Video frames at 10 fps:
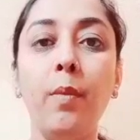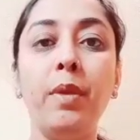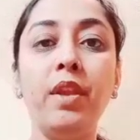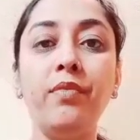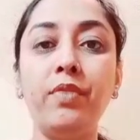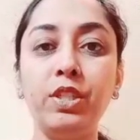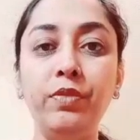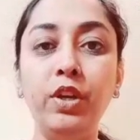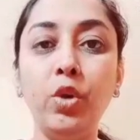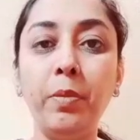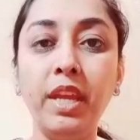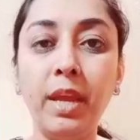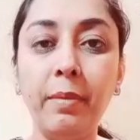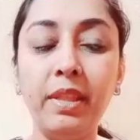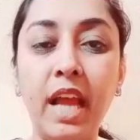मैंने फर्स्ट वीडियो में
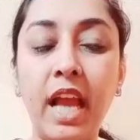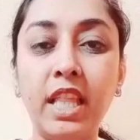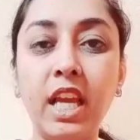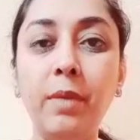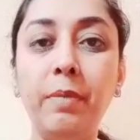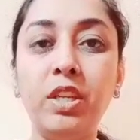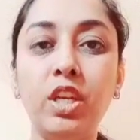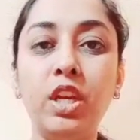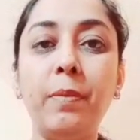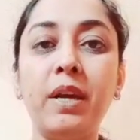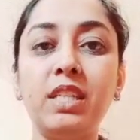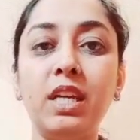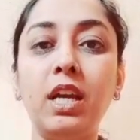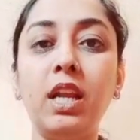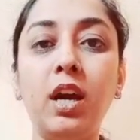ये बताया था कि बच्चे के पास
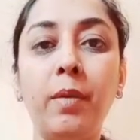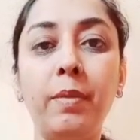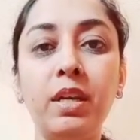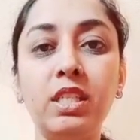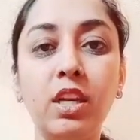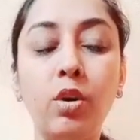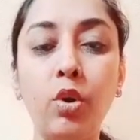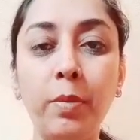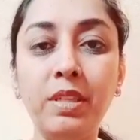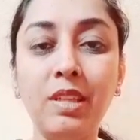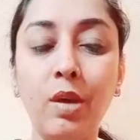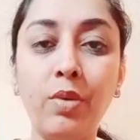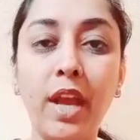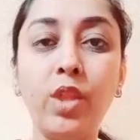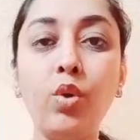अगर अ बस कोई भी
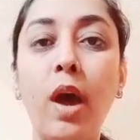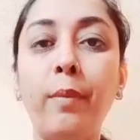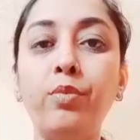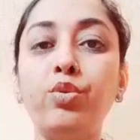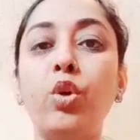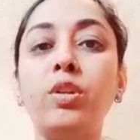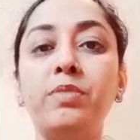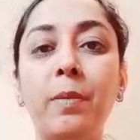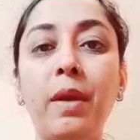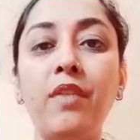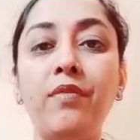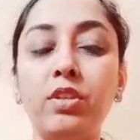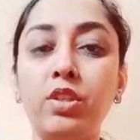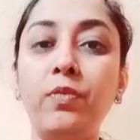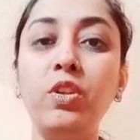साउंड है तो आप उसको सबसे पहले
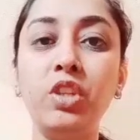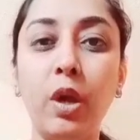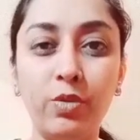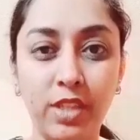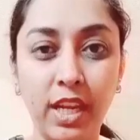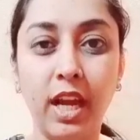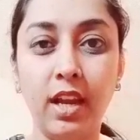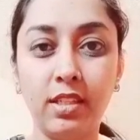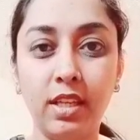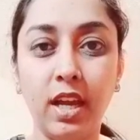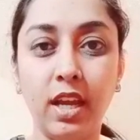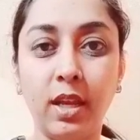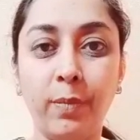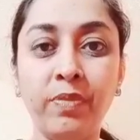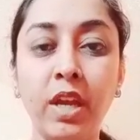फर्स्ट ऑफ ऑल साउंड्स निकालना सिखाइए